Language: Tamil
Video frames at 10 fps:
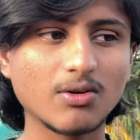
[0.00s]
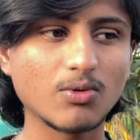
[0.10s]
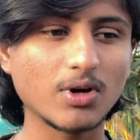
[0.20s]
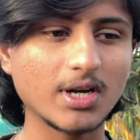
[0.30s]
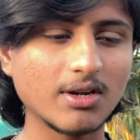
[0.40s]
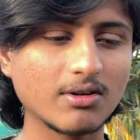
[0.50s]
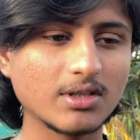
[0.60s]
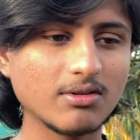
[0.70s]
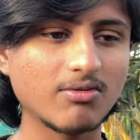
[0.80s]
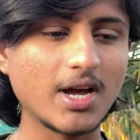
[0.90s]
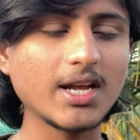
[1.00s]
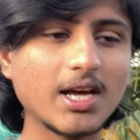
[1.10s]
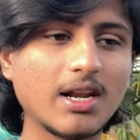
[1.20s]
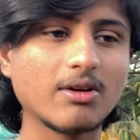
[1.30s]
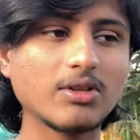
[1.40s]
உங்ககிட்ட வந்து
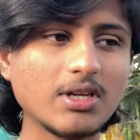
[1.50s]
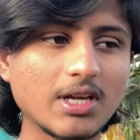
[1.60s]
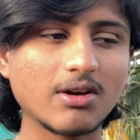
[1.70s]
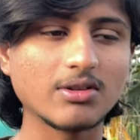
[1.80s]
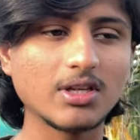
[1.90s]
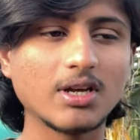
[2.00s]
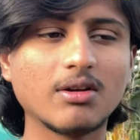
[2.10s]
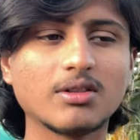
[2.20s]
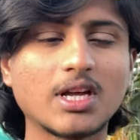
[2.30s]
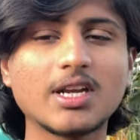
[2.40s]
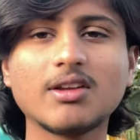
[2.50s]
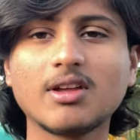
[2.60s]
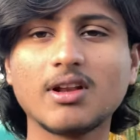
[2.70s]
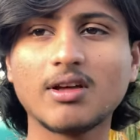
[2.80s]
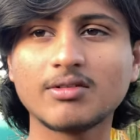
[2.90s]
வாய்க்காலில் வந்து நீங்கள் வந்து
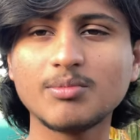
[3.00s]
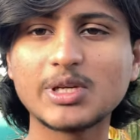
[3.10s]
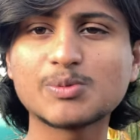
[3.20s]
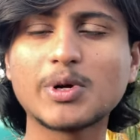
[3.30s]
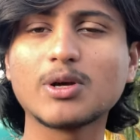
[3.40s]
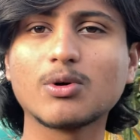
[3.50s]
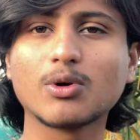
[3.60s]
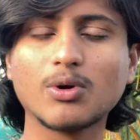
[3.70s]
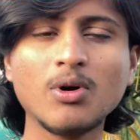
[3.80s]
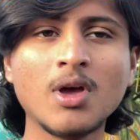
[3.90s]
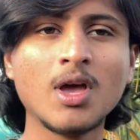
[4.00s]
தண்ணியில் வந்து மிக்ஸ் பண்ணி கொடுக்கணும்